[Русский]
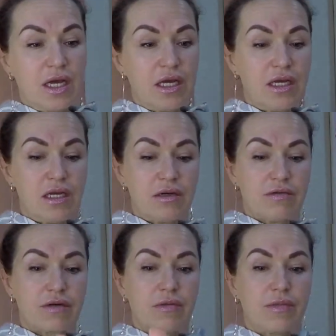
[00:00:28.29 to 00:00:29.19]
И в
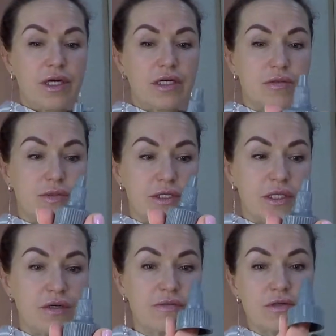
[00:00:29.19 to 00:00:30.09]
комплект
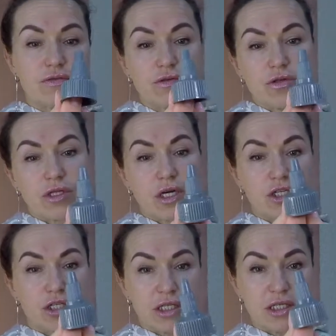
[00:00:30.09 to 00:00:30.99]
поставки входит также
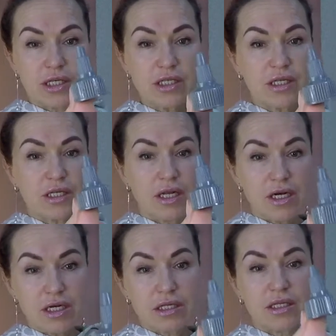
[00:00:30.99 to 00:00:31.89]
насадка
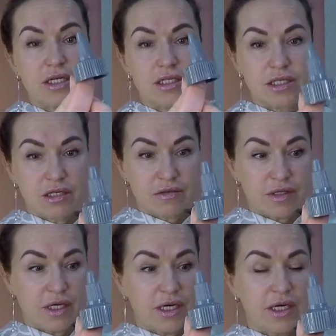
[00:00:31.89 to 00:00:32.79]
для
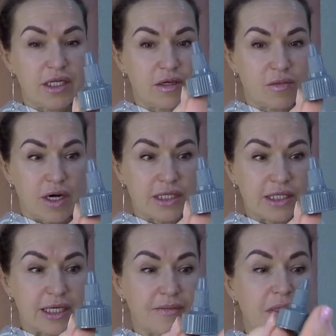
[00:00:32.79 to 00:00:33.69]
дозирования этой
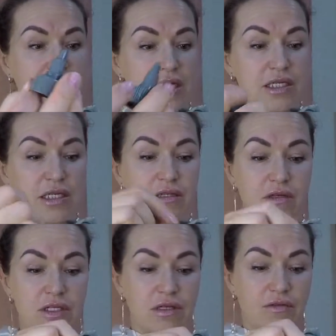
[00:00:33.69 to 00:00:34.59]
маски.
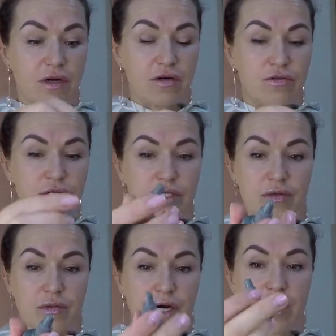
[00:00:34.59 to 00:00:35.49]
Соответственно, фольгу
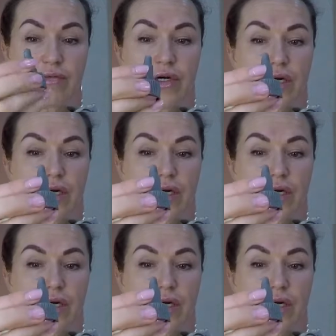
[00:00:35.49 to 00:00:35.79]
снимаем,